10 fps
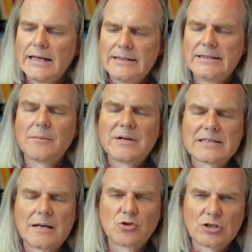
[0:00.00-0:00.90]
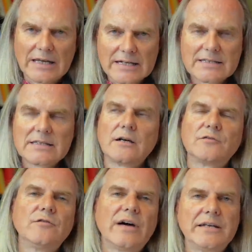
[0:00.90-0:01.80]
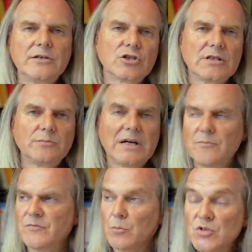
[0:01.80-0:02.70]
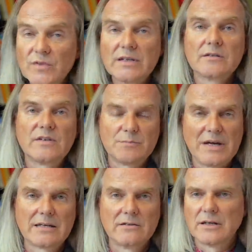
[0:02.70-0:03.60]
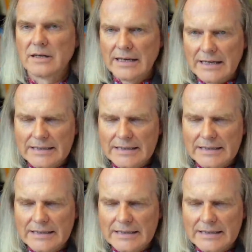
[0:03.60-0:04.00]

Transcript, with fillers: die damals am stärksten sich auf die Fahnen geschrieben haben, da müssen wir irgendwas machen und da,